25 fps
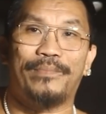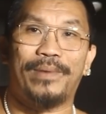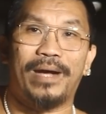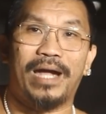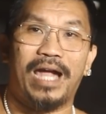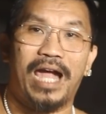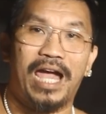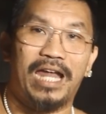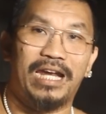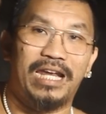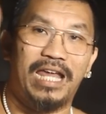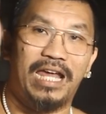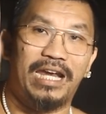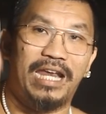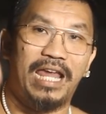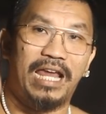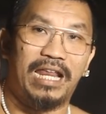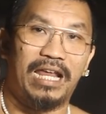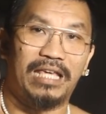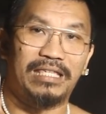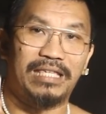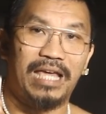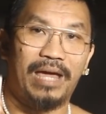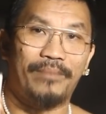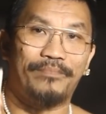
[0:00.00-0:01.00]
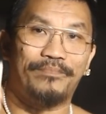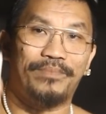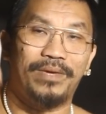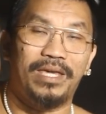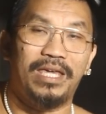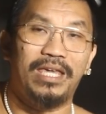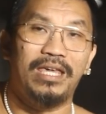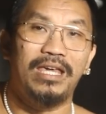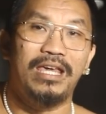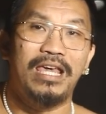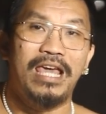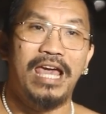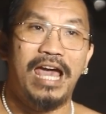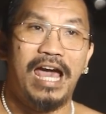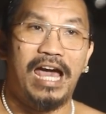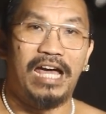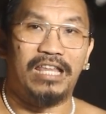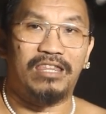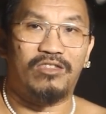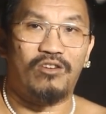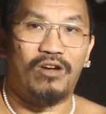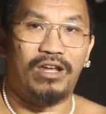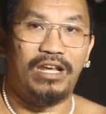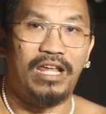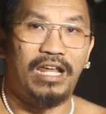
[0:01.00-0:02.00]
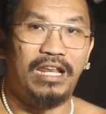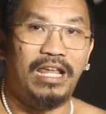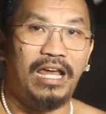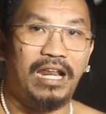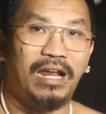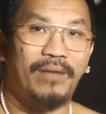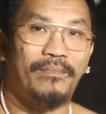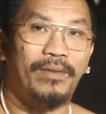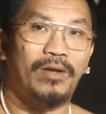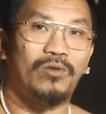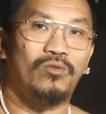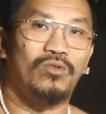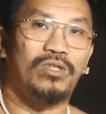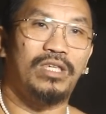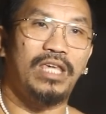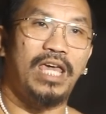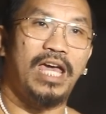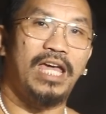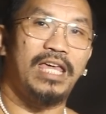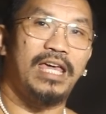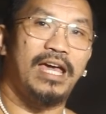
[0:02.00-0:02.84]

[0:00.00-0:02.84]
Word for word: apakah ada darah sapi atau ada darah manusia